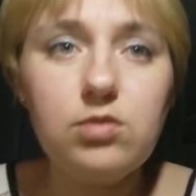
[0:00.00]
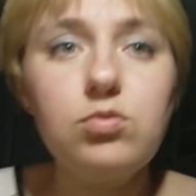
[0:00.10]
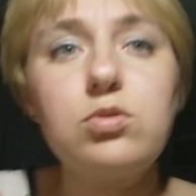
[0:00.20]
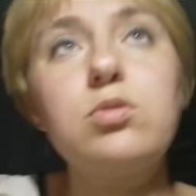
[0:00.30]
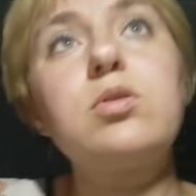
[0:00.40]
И
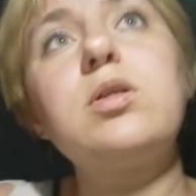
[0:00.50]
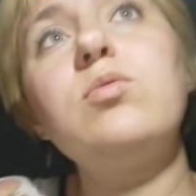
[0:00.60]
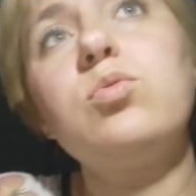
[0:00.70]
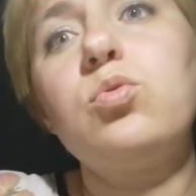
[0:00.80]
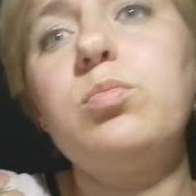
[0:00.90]
вот
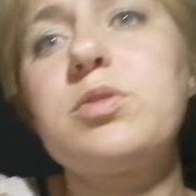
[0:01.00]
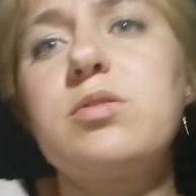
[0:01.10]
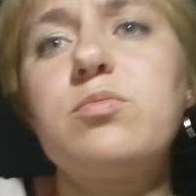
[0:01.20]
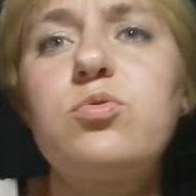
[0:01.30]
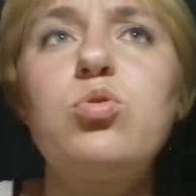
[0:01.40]
таким вот
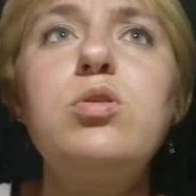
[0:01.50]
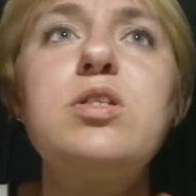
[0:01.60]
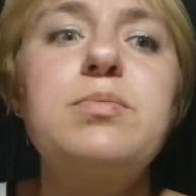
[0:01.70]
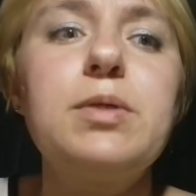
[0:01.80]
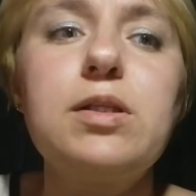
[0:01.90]
образом.
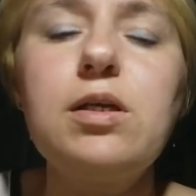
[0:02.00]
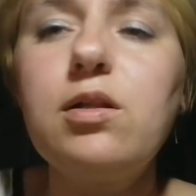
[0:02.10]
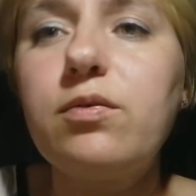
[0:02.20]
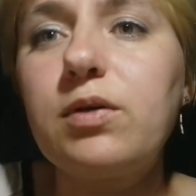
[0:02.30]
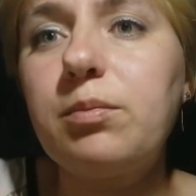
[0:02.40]
Сегодня
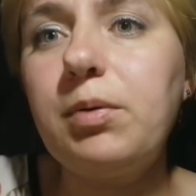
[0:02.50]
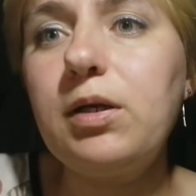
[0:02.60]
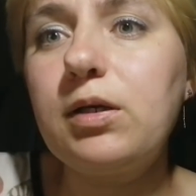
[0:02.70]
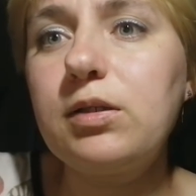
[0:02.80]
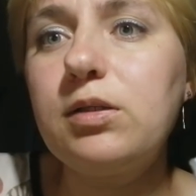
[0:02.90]
смотрела, в
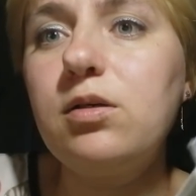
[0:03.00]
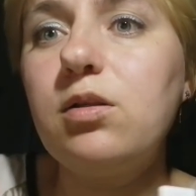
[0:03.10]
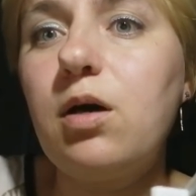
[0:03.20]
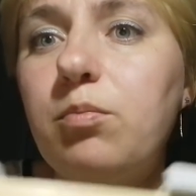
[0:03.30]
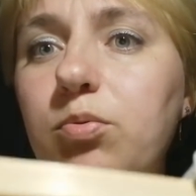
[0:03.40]
Крипаре
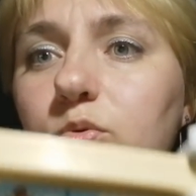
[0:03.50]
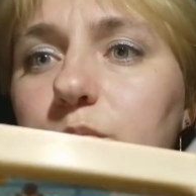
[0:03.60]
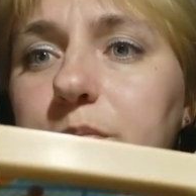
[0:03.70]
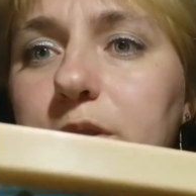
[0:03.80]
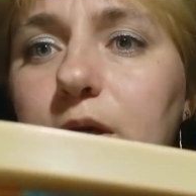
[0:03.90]
хотела лампу
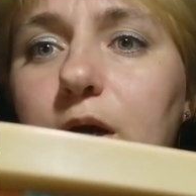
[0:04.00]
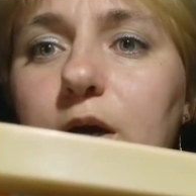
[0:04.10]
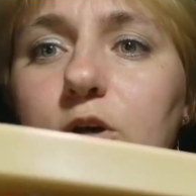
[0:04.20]
купить,